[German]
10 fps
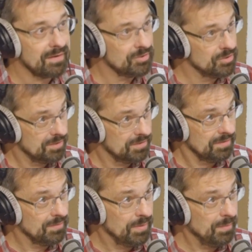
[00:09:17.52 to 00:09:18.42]
Geschichte
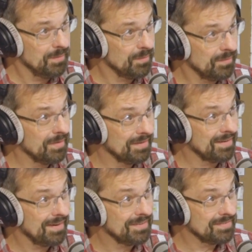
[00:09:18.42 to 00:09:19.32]
im Himmel noch, während der
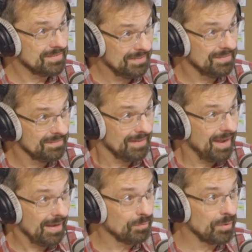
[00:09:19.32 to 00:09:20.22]
Geist ihnen
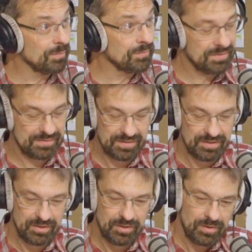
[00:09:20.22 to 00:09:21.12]
herabkommt.
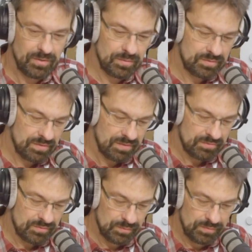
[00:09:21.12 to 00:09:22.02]
Mhm. Und
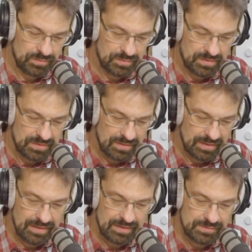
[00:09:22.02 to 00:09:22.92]
Sohn und
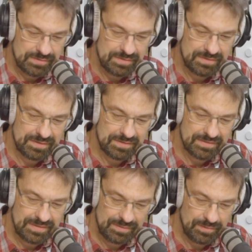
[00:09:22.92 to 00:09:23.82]
Geist sind nicht
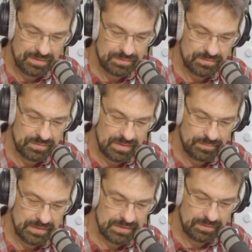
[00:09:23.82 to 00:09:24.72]
dasselbe. Also da
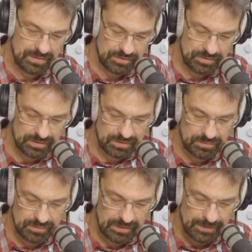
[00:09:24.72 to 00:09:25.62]
mache ich auch einen Strich
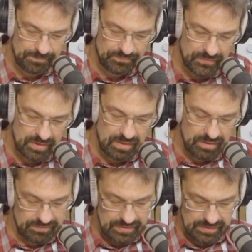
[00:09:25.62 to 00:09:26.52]
durch,
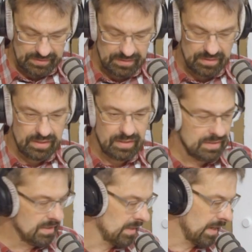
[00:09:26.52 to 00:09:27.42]
weil
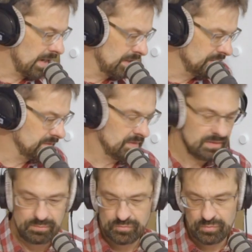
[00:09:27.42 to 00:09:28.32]
der Geist
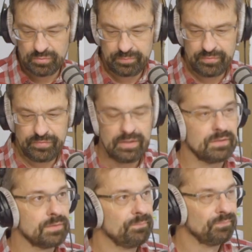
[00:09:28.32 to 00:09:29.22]
dem Sohn
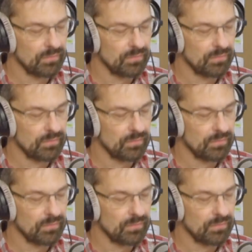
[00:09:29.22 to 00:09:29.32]
befiehlt.